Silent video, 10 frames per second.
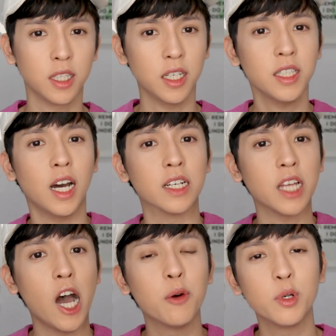天呐，
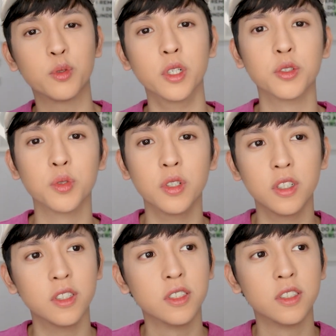大家会不觉得
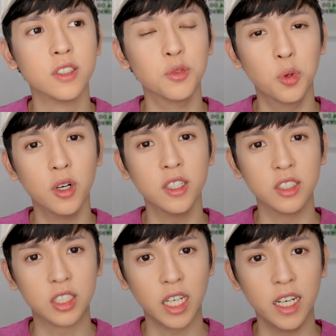说我很
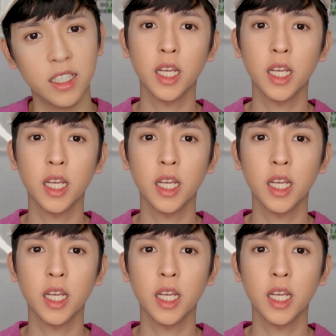宅？